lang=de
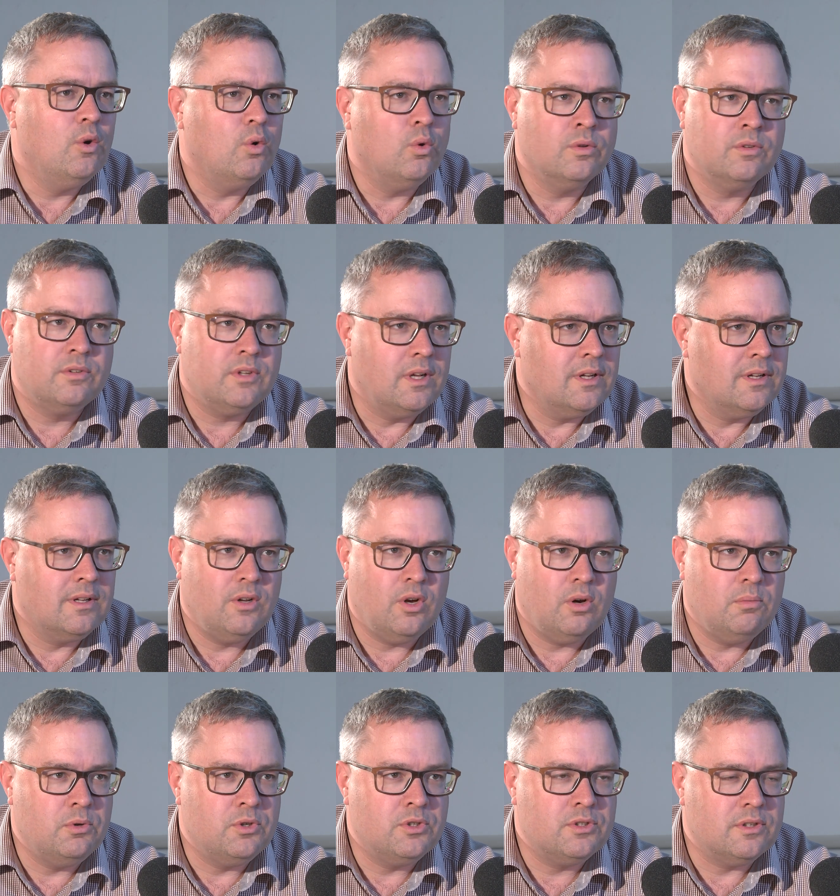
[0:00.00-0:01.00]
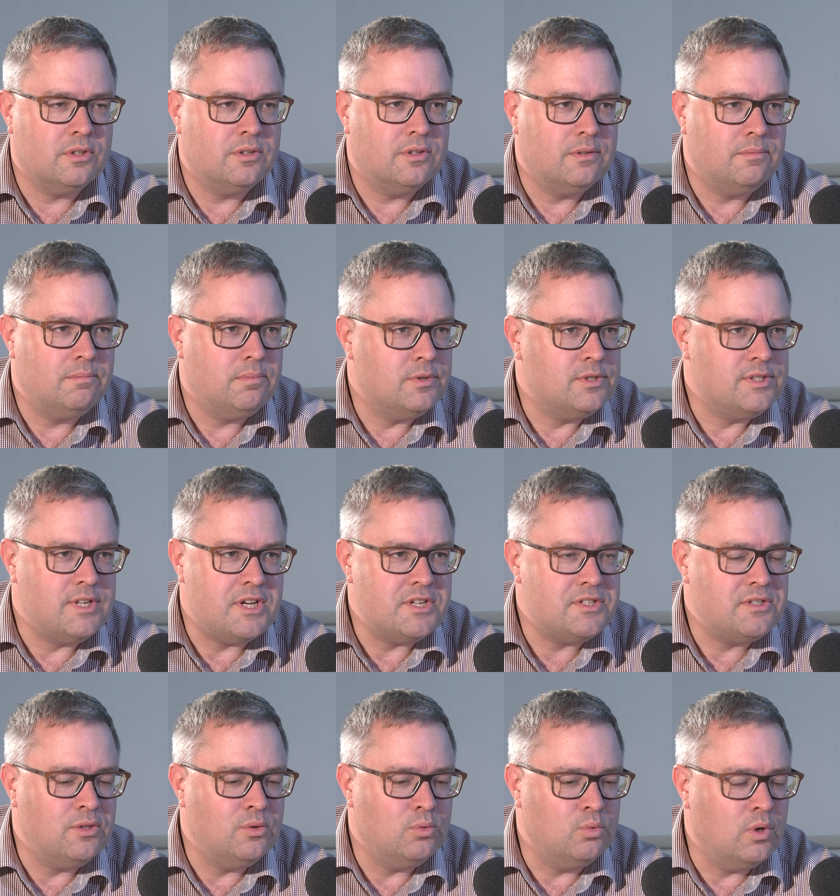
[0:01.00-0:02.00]
Und dann, glaube ich, äh, bis
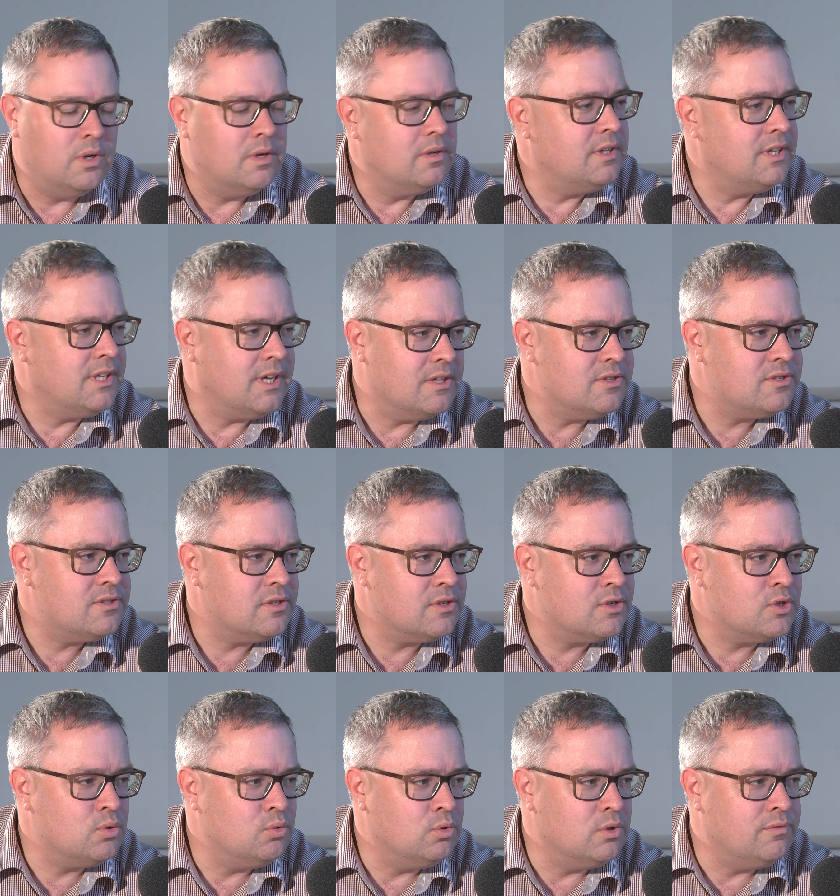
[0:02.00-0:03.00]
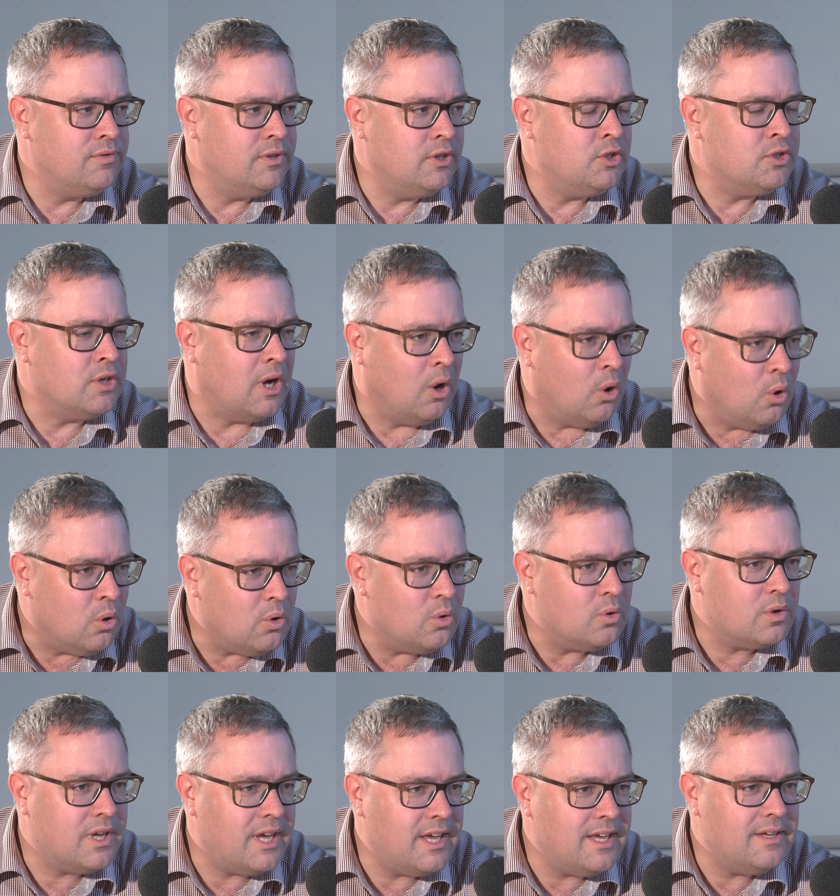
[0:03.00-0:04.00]
16 Uhr die Ganztagsschule finde ich auch
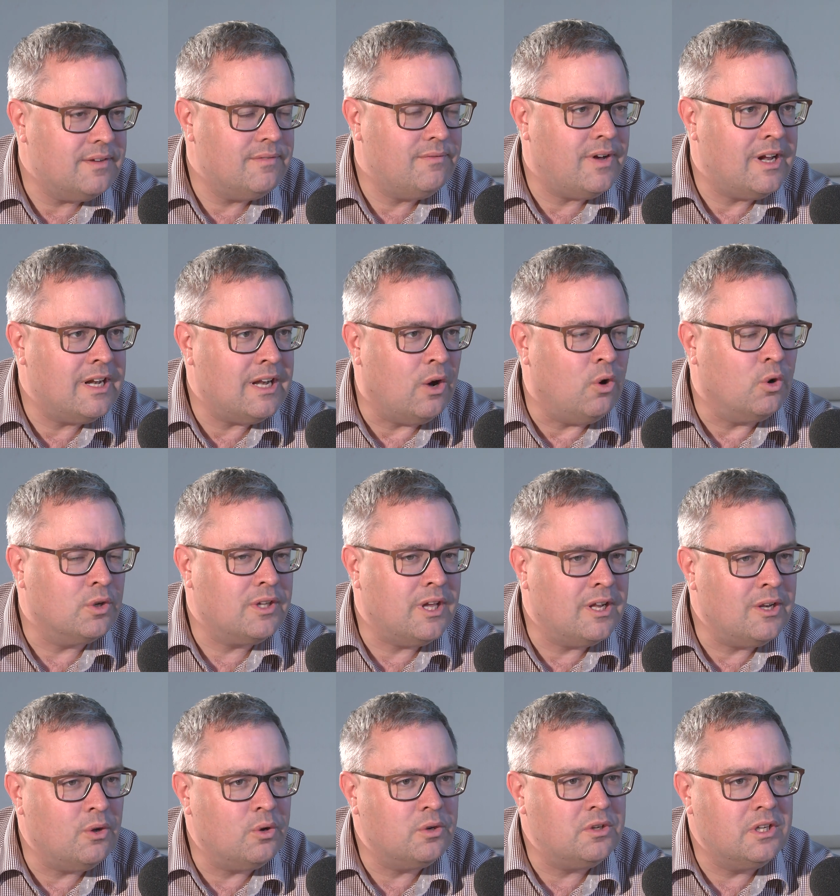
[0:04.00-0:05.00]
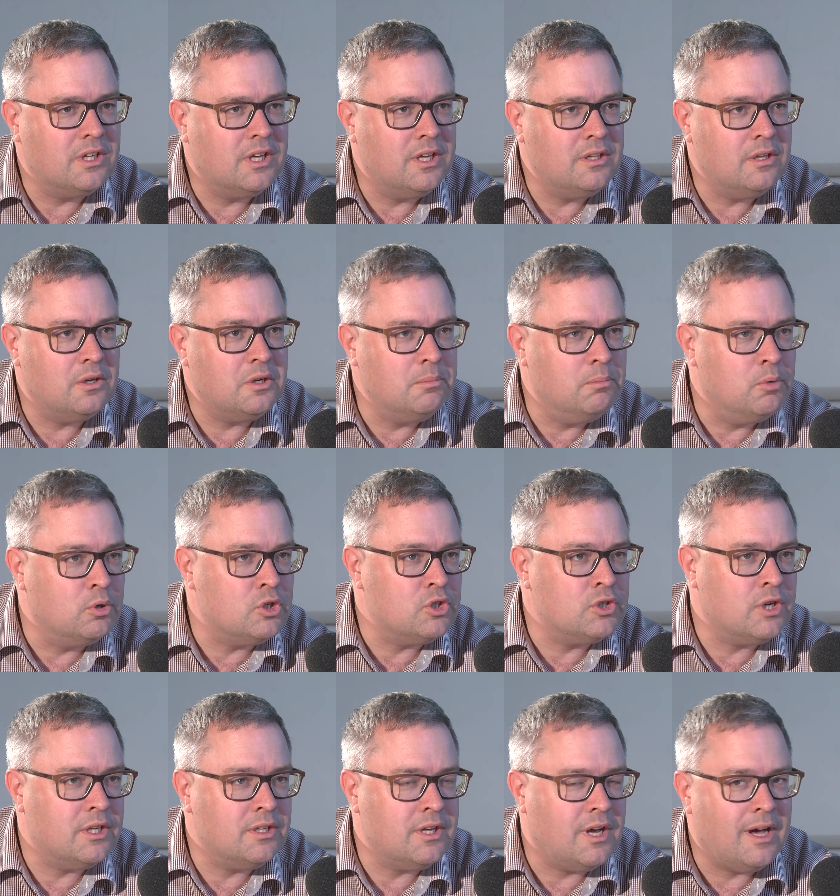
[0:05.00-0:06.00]
okay, weil auch dann noch die Kinder die
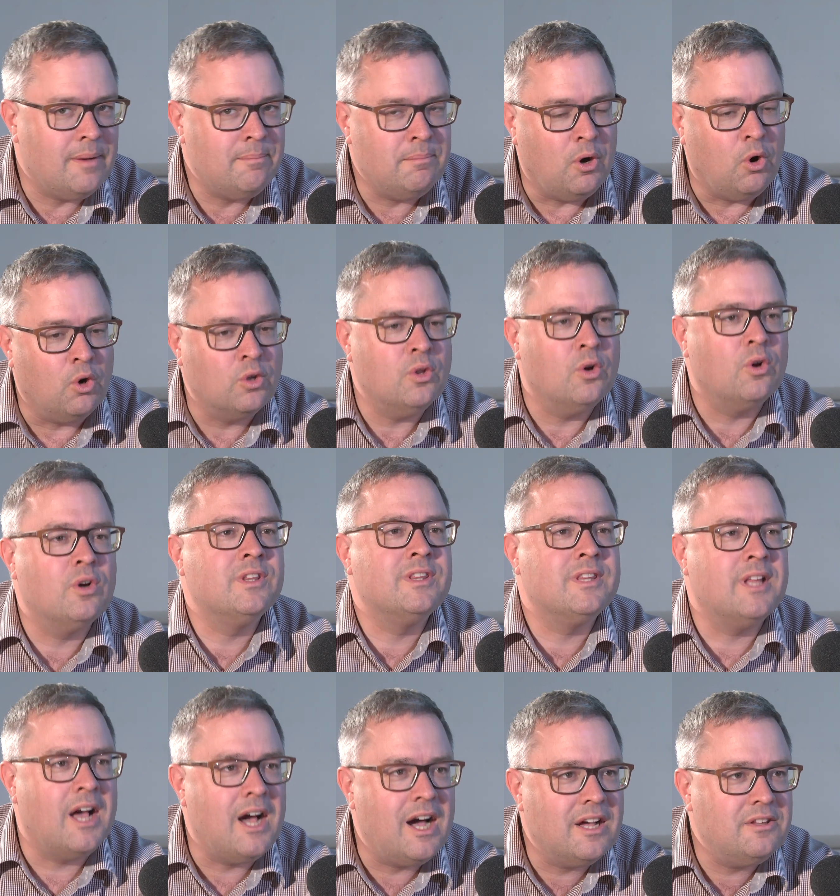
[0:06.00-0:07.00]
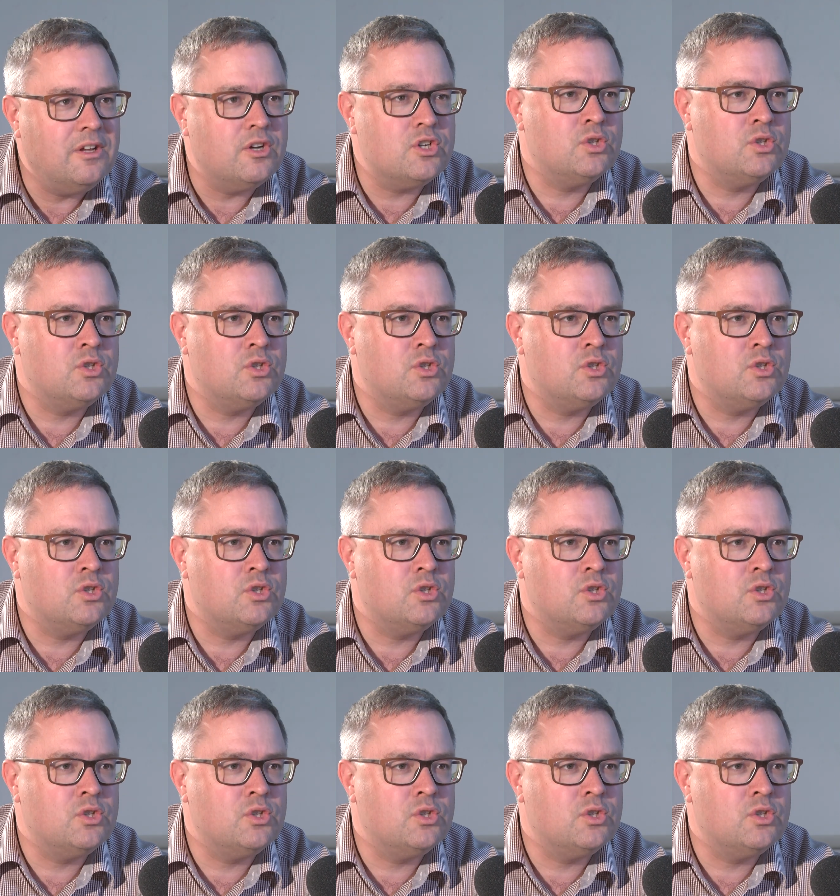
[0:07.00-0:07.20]
Möglichkeit haben, auch noch nach der